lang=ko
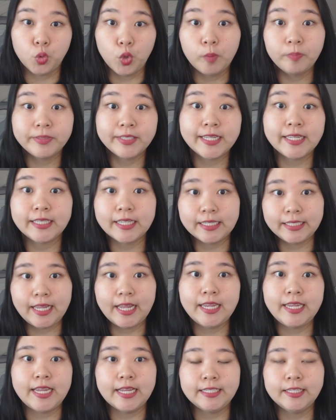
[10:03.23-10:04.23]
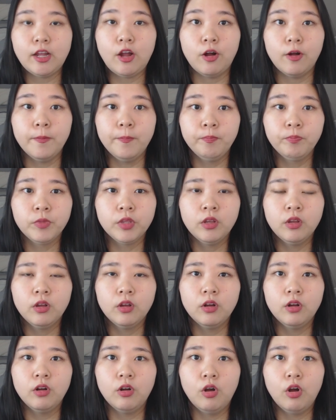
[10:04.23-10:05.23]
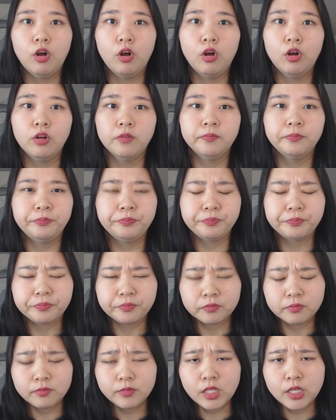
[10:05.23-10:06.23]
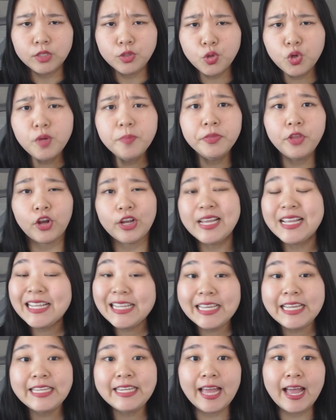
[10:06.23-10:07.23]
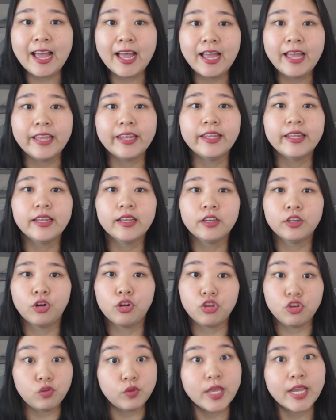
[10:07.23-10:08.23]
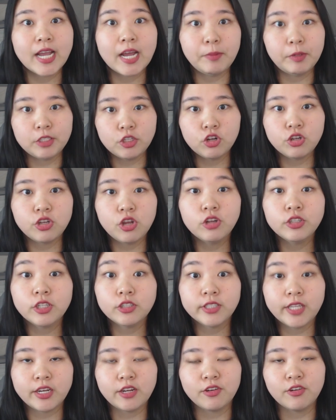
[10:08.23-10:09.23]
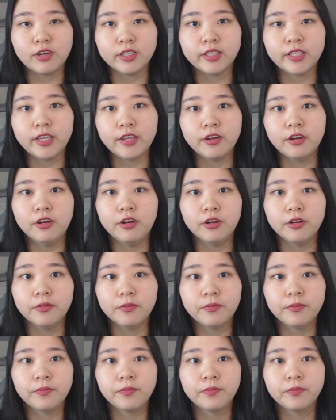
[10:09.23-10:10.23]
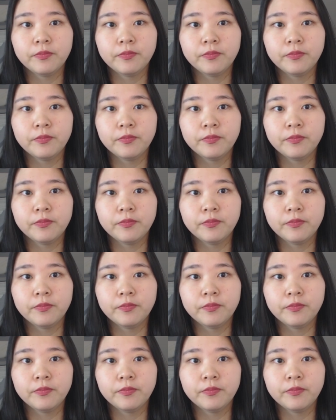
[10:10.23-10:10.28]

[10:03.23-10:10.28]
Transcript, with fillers: 졸업생들 사이에서 어, 조금 더 끈끈한 그런 유대감이 형성되는 것 같아요.